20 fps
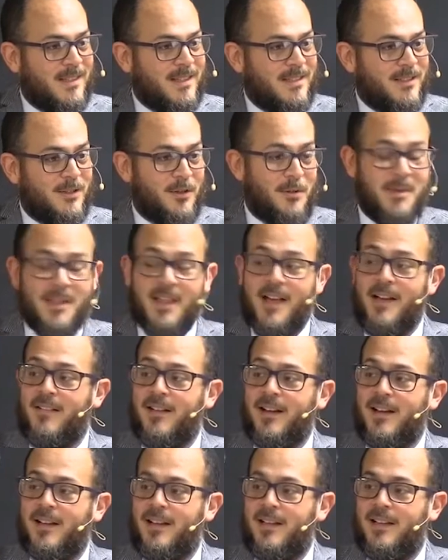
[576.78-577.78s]
se
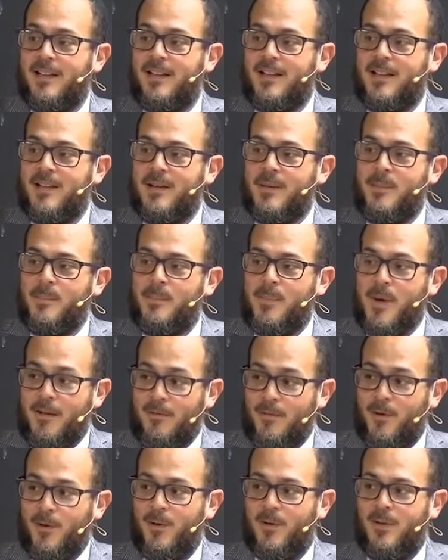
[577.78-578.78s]
olvidaba.
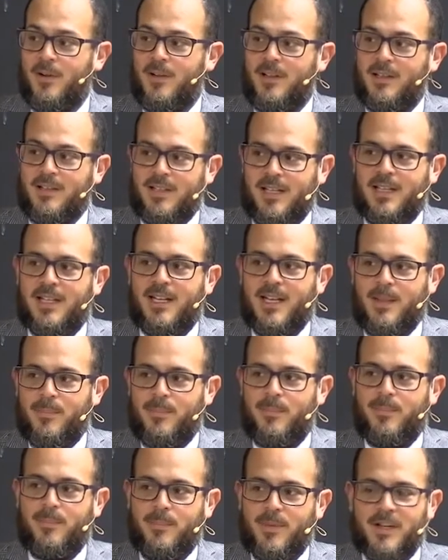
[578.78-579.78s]
Pablo tiene la
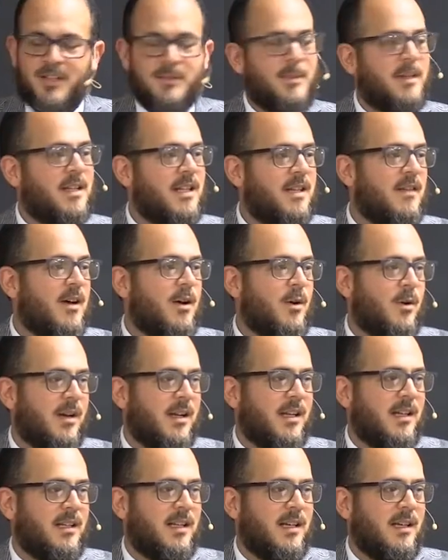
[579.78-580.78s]
perspectiva
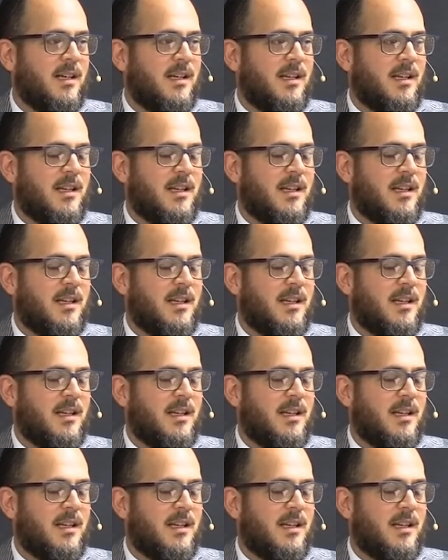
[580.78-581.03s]
correcta.